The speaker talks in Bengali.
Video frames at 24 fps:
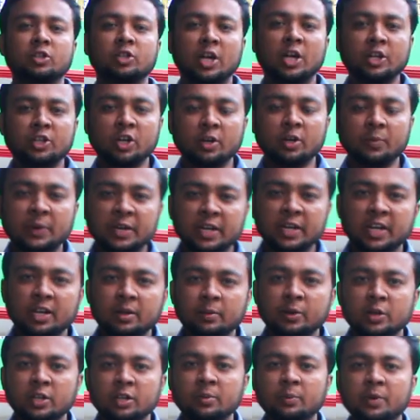তো দর্শক বিকে
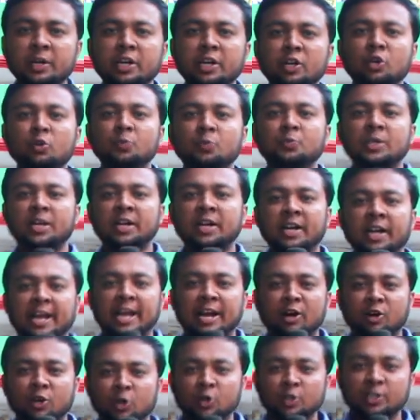অ্যানিমেশন ভিডিও ইউটিউব চ্যানেলে
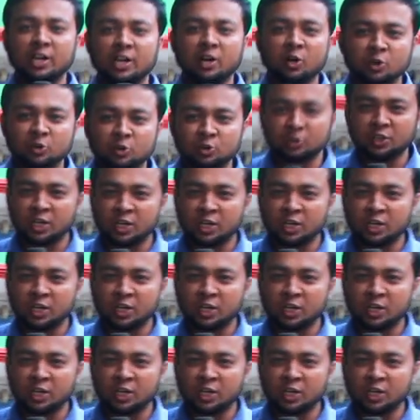এখনও যারা নতুন